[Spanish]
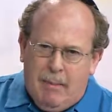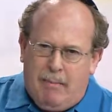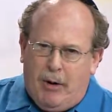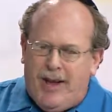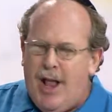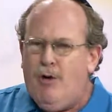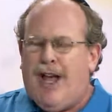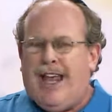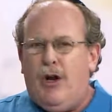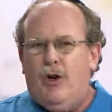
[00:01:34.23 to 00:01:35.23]
Pero hay algo
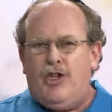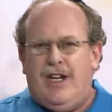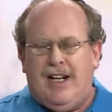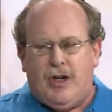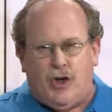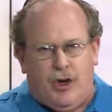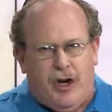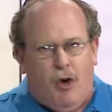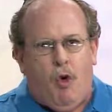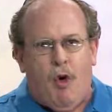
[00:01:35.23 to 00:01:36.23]
que quiero decirles hoy
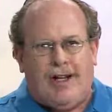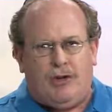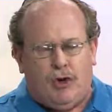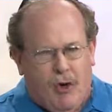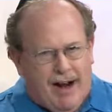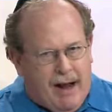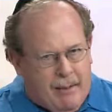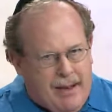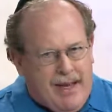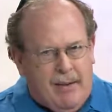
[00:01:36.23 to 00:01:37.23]
en cuanto a la
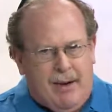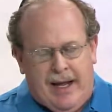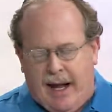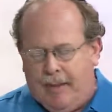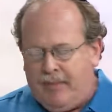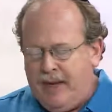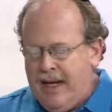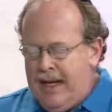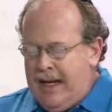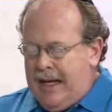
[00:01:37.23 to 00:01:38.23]
Biblia,
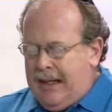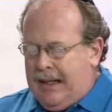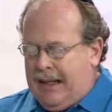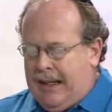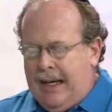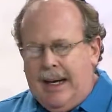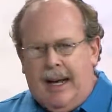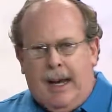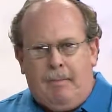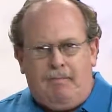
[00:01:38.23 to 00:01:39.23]

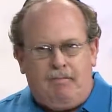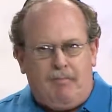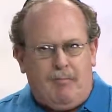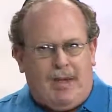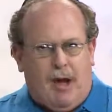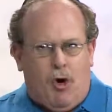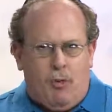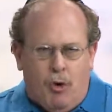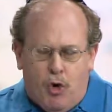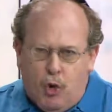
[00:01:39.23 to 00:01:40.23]
que que
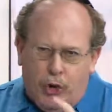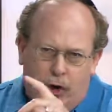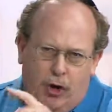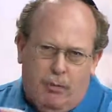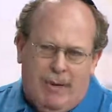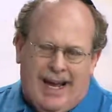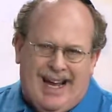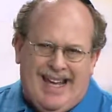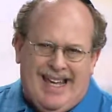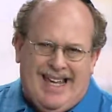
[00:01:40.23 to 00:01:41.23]
como judío
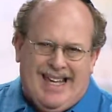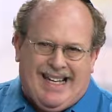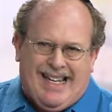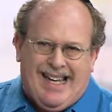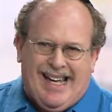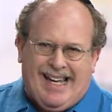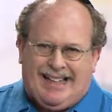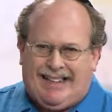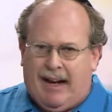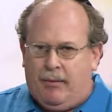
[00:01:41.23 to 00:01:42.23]
me
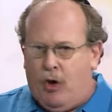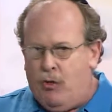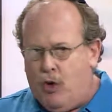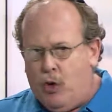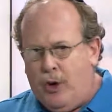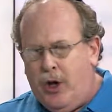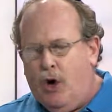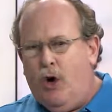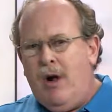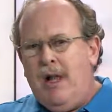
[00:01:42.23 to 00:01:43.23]
inquieta, como
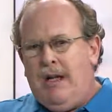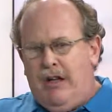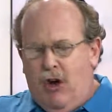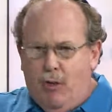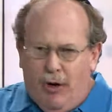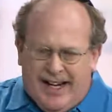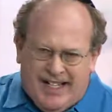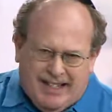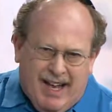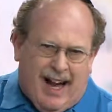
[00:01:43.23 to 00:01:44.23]
judío y como
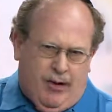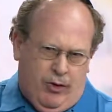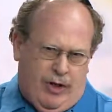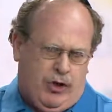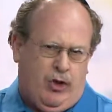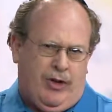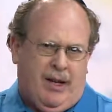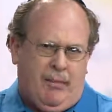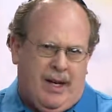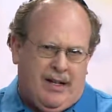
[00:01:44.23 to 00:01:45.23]
cristiano que soy
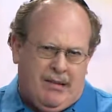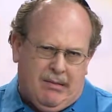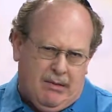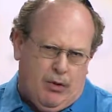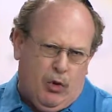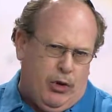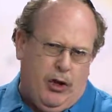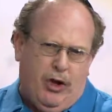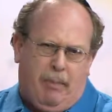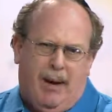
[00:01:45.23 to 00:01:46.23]
también,
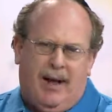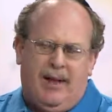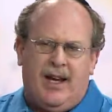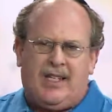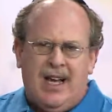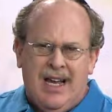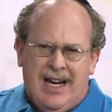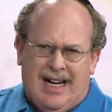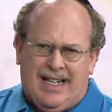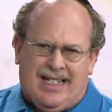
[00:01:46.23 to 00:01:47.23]
judío de padres,
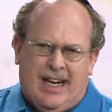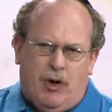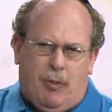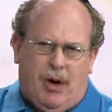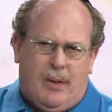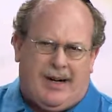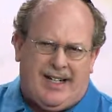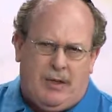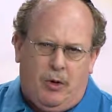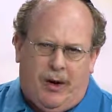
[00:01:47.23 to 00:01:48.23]
cristiano por haber
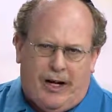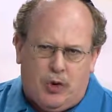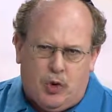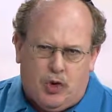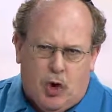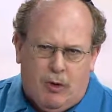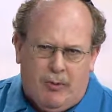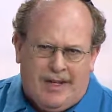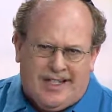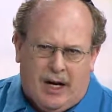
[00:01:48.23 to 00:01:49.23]
recibido a Jesús como
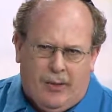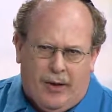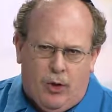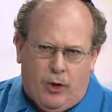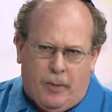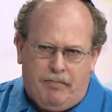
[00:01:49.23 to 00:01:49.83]
mi Salvador.